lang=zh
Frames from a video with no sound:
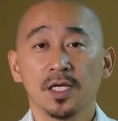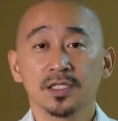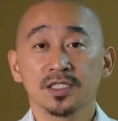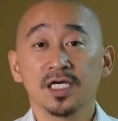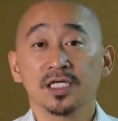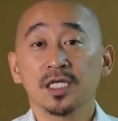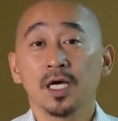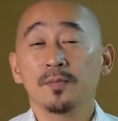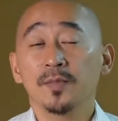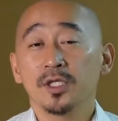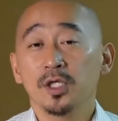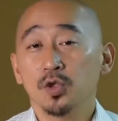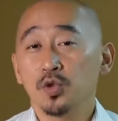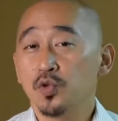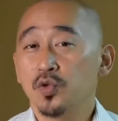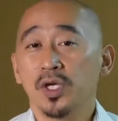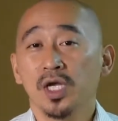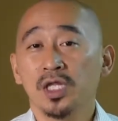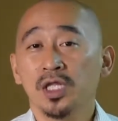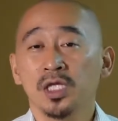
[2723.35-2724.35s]
在他们的
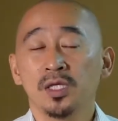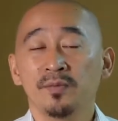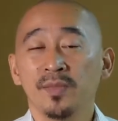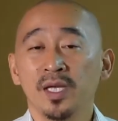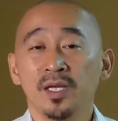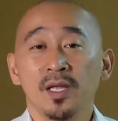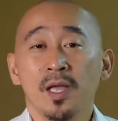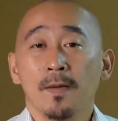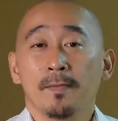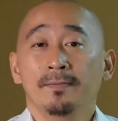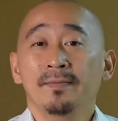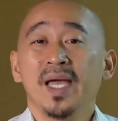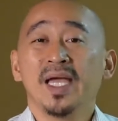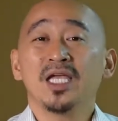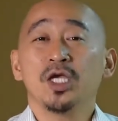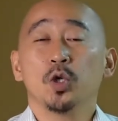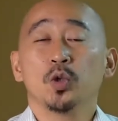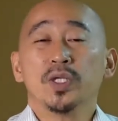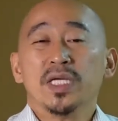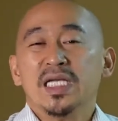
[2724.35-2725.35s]
语言里面
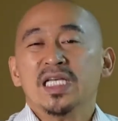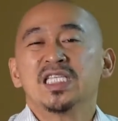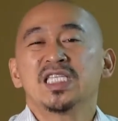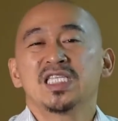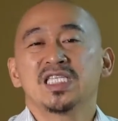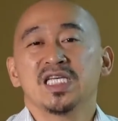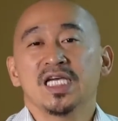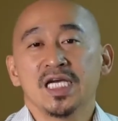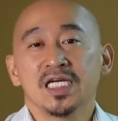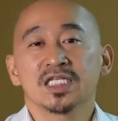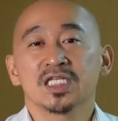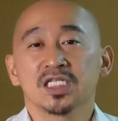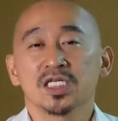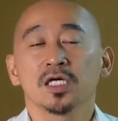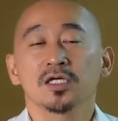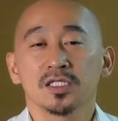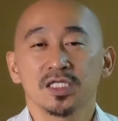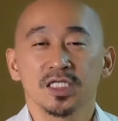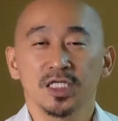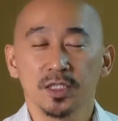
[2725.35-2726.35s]
没有一节
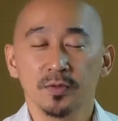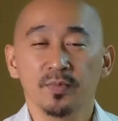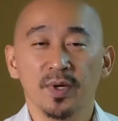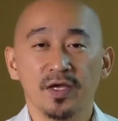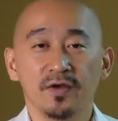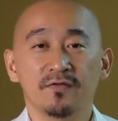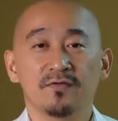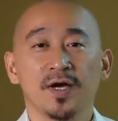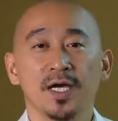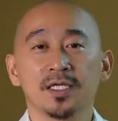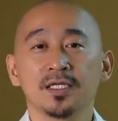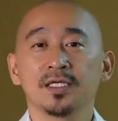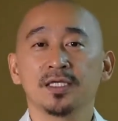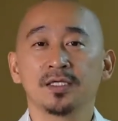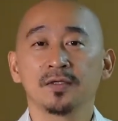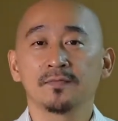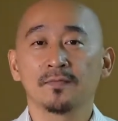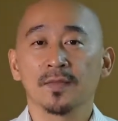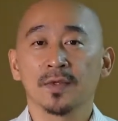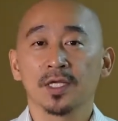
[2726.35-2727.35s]
圣经被翻
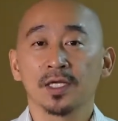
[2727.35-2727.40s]
译。